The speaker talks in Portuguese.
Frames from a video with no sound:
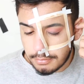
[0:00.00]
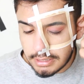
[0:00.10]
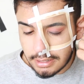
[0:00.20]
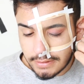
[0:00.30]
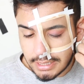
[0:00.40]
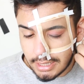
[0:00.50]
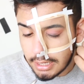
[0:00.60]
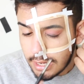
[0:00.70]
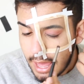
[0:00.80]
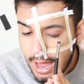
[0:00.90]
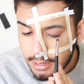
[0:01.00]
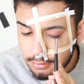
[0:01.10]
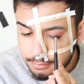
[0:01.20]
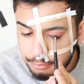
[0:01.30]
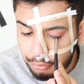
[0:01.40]
Mas ainda vai ter
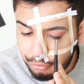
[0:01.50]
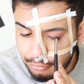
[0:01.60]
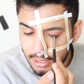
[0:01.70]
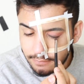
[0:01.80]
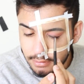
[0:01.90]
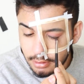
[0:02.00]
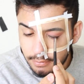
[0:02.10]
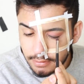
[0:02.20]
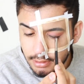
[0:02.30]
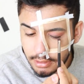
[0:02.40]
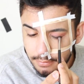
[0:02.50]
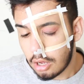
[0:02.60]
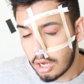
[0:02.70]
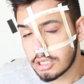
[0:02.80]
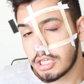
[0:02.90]
delineado. Quero ver eu saber fazer.
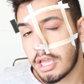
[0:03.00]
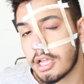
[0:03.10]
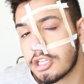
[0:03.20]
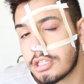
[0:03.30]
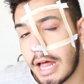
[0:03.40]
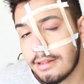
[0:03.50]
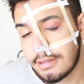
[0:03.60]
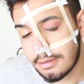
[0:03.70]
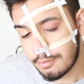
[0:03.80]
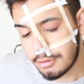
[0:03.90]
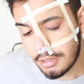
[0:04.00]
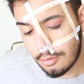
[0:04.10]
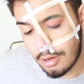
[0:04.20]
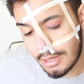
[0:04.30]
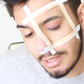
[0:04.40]
Ó, gente, tá assim por
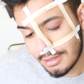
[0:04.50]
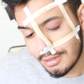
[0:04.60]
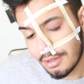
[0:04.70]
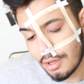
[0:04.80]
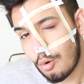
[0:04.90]
enquanto.